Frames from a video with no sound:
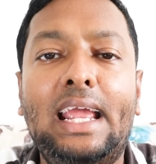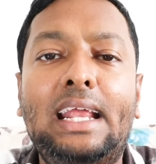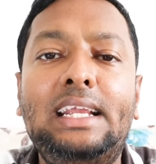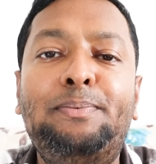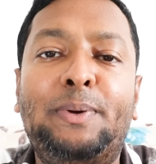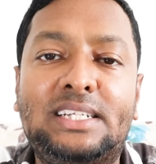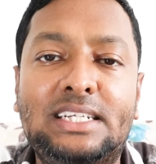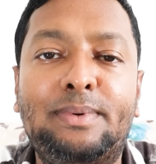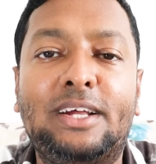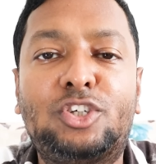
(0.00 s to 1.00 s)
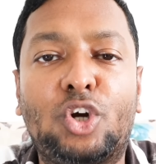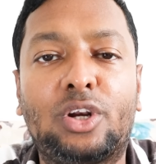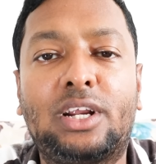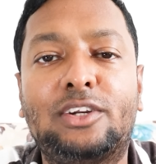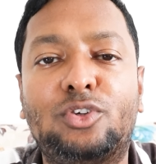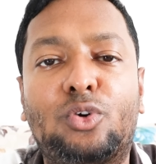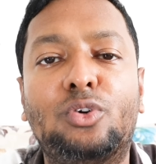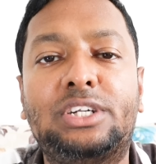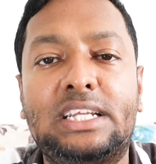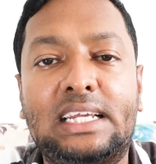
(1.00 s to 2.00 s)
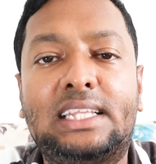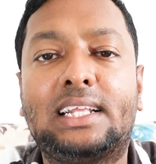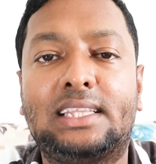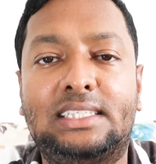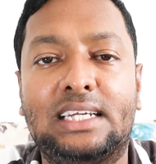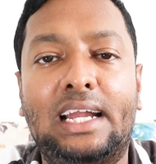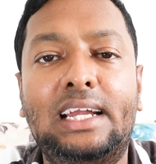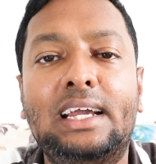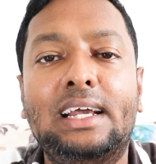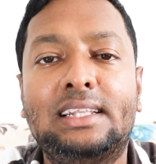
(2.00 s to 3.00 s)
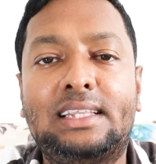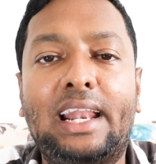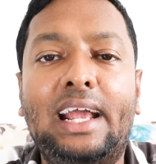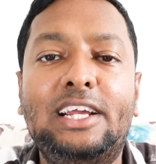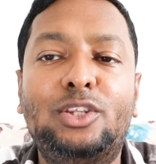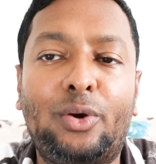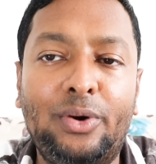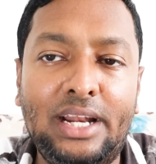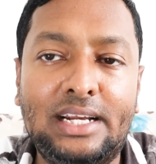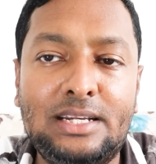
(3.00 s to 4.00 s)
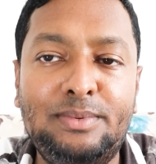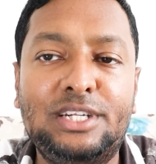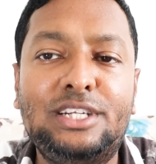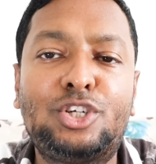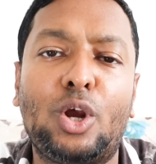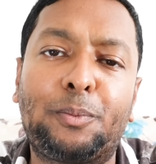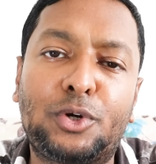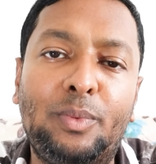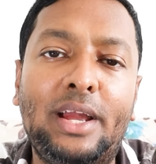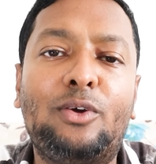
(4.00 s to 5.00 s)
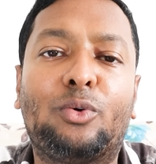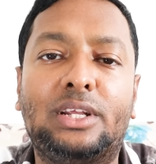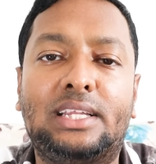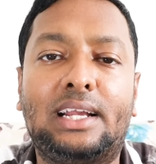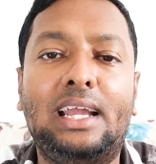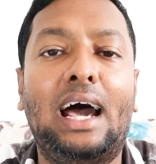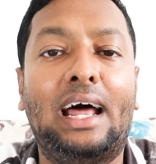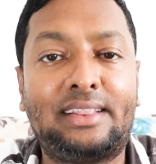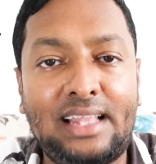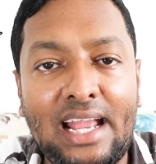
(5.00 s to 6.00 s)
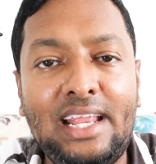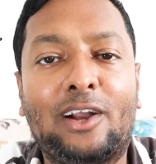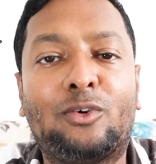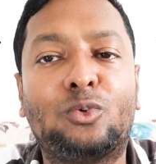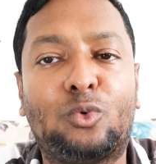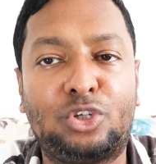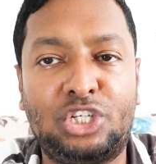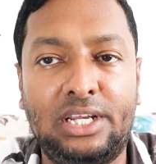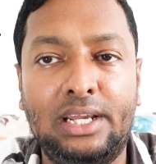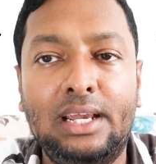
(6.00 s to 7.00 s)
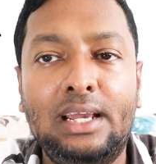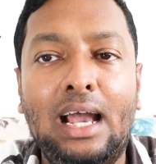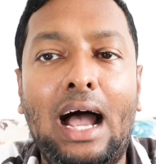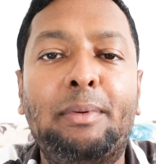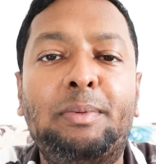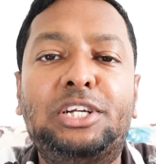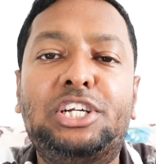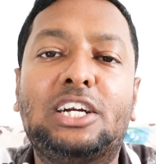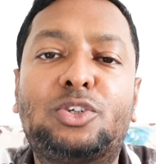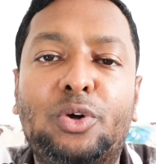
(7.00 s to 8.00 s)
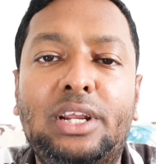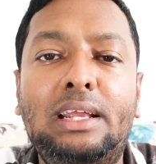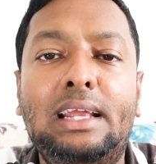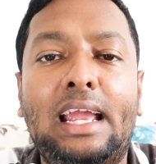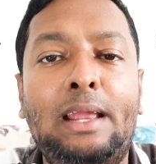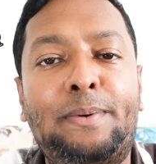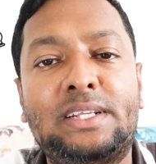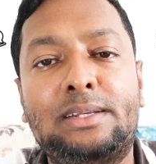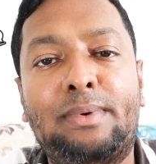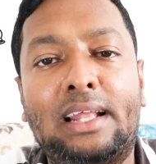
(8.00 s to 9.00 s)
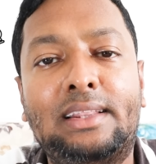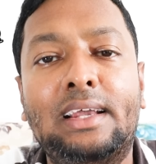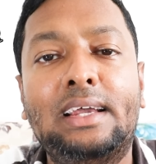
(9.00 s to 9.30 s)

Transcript: এই ফেসিবাদ সরকার যখন টিকে থাকতে চায় তারা এই ধরনের অ্যাক্টিভিটিস সবসময়ই করে থাকে আর তাই এখন করছে আমি বিশ্বাস করি এই ফেসিবাদ